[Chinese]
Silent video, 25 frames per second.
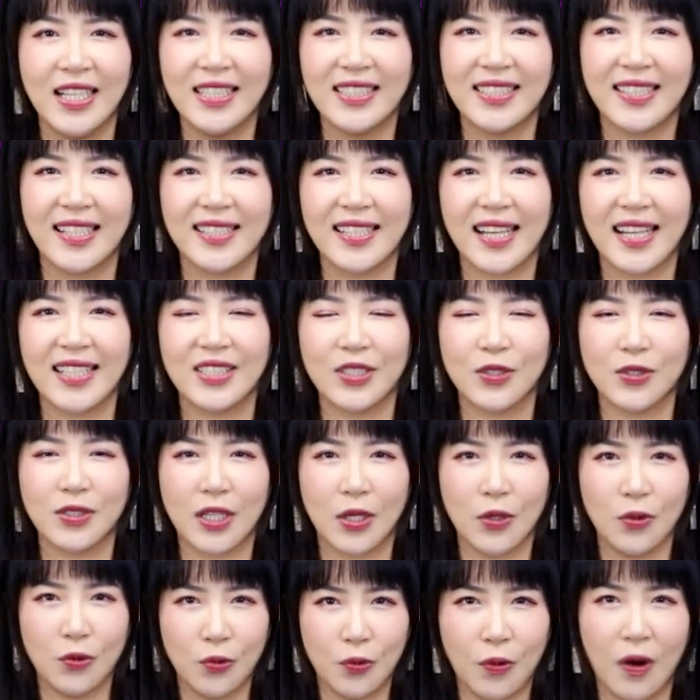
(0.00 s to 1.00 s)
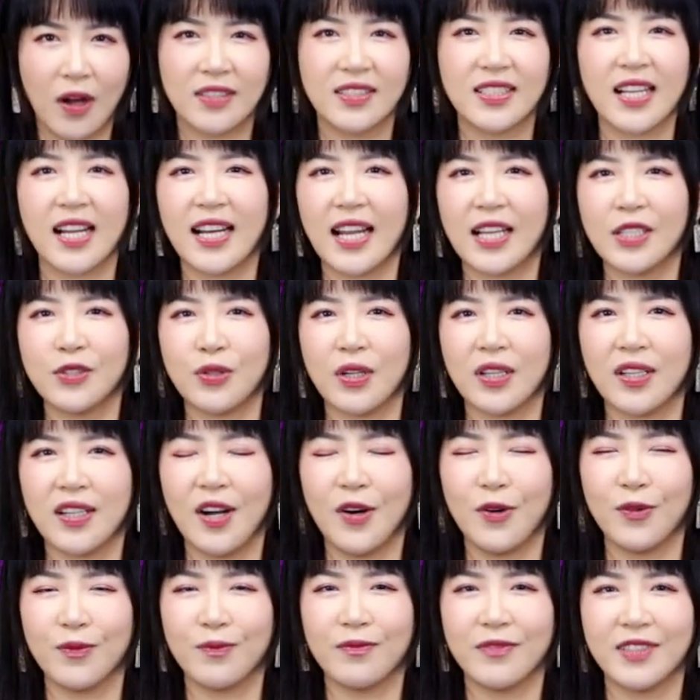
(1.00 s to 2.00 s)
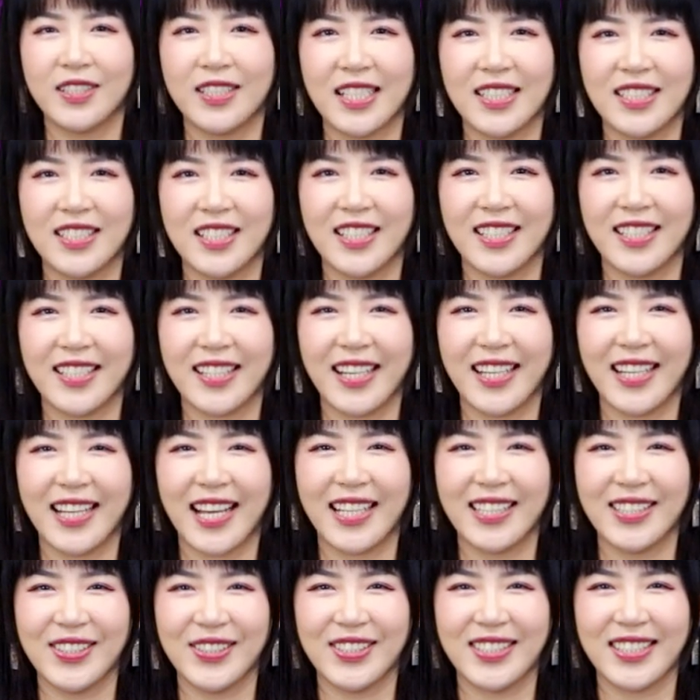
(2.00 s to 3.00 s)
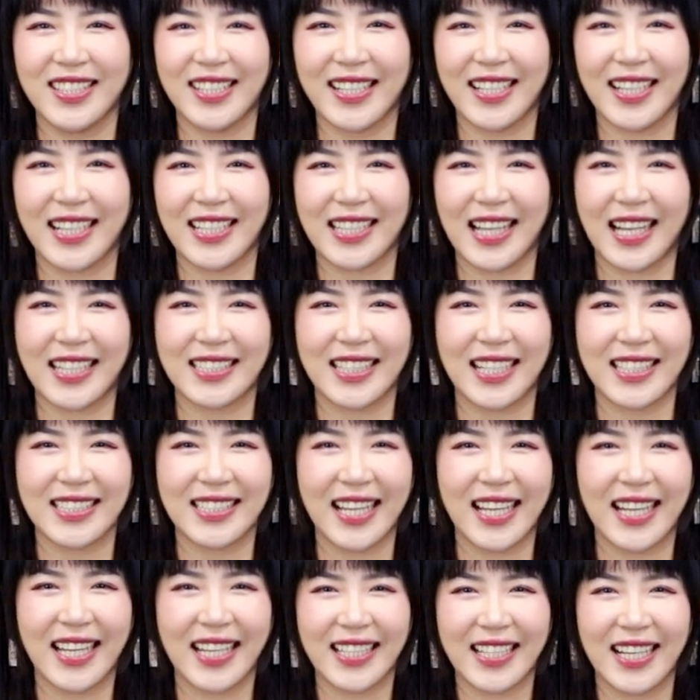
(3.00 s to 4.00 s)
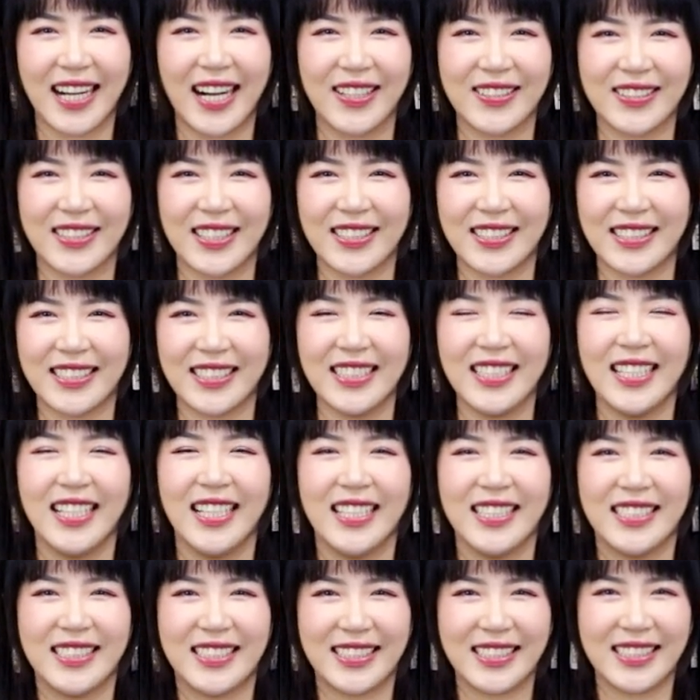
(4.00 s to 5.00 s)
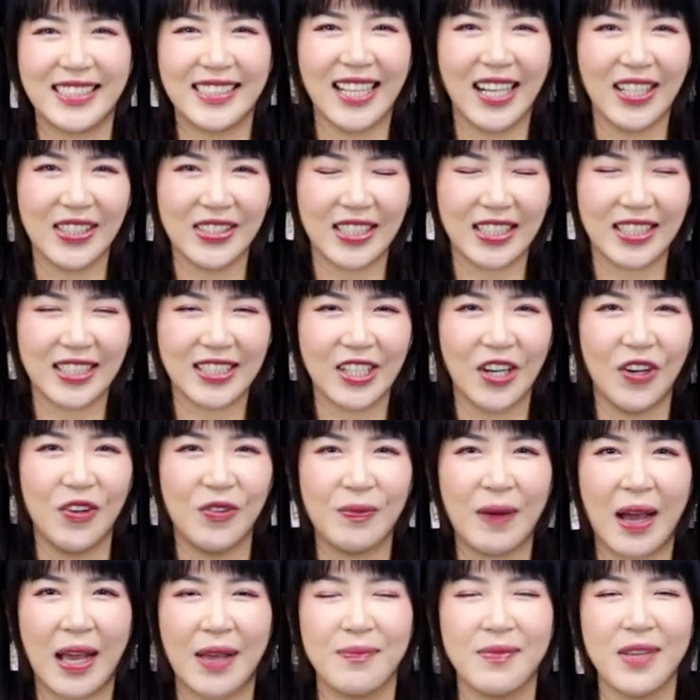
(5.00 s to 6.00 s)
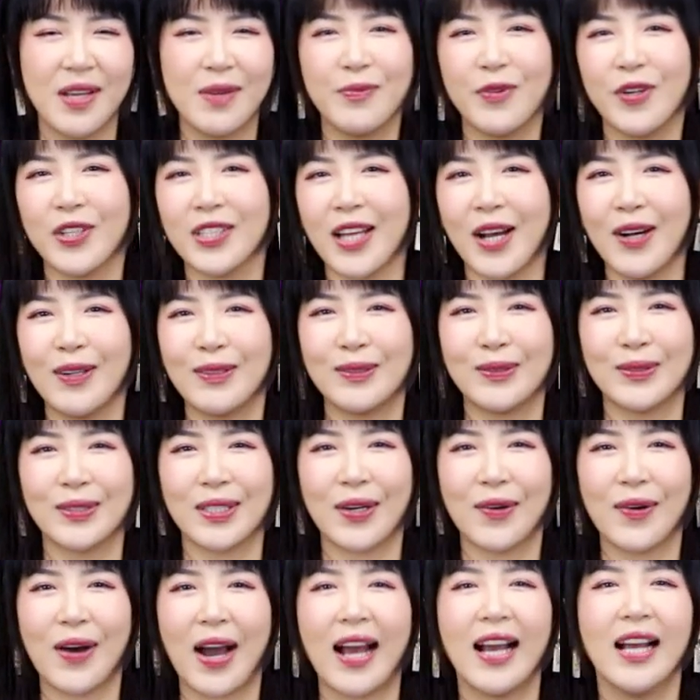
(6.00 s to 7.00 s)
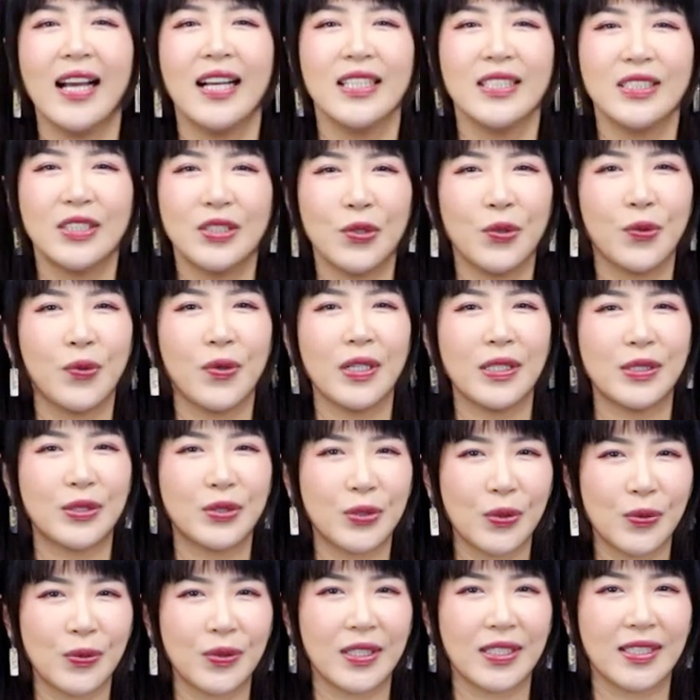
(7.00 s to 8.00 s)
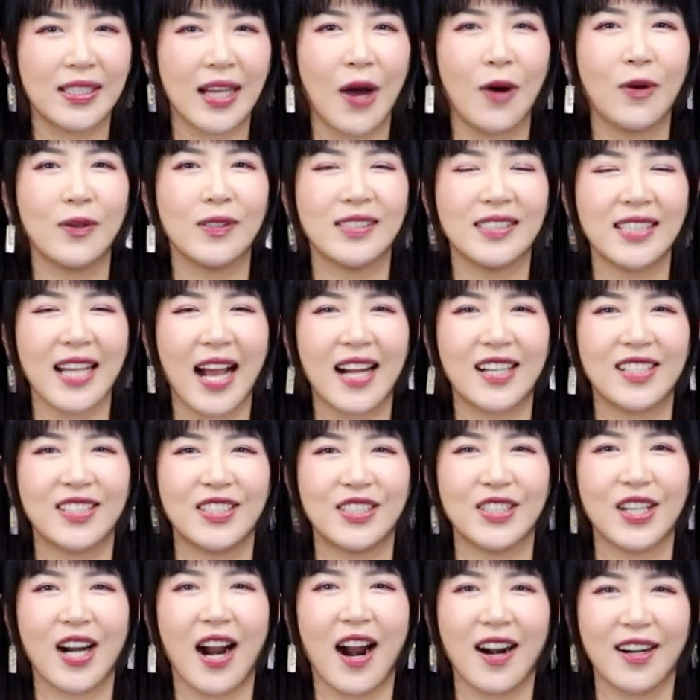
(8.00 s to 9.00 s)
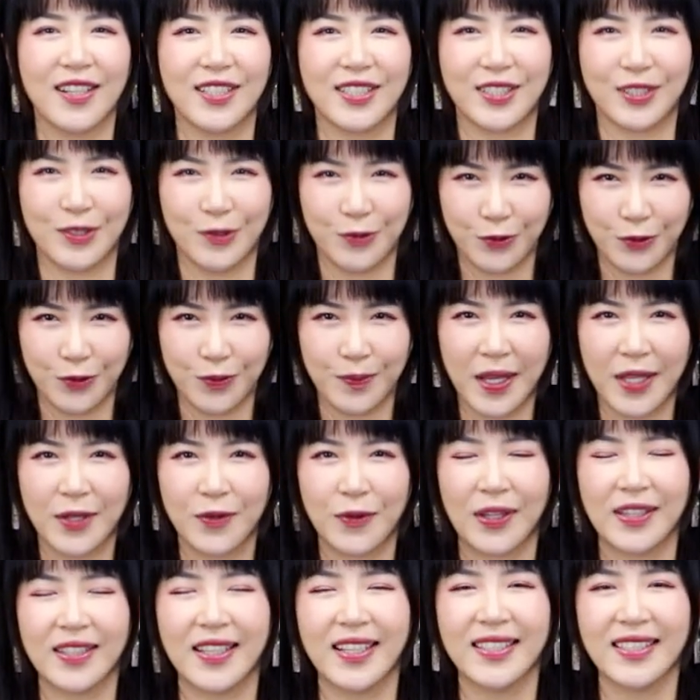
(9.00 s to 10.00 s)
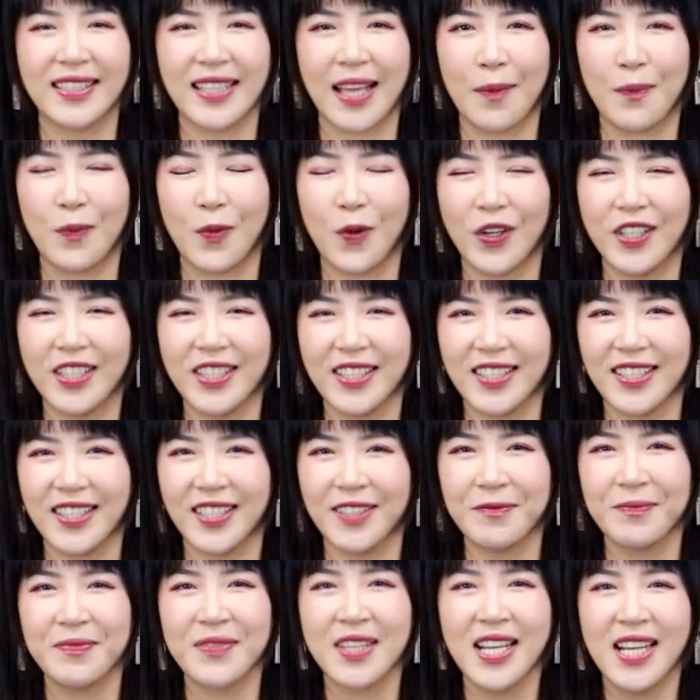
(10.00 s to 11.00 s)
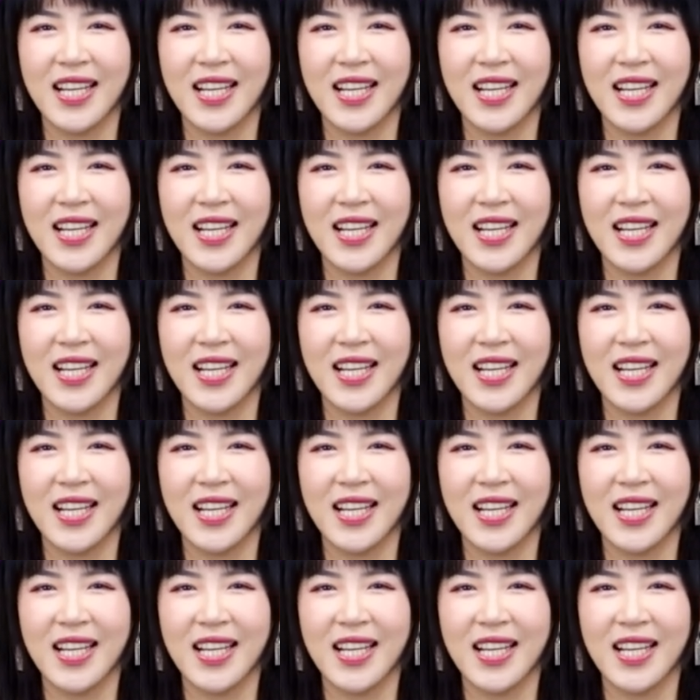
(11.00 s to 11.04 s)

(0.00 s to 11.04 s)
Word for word: 现在就登录网站来选购。在这里，AI News 也给大家带来一个好消息：只要你购买面膜套组的话，就会送一套价值二十五美元的眼膜一盒。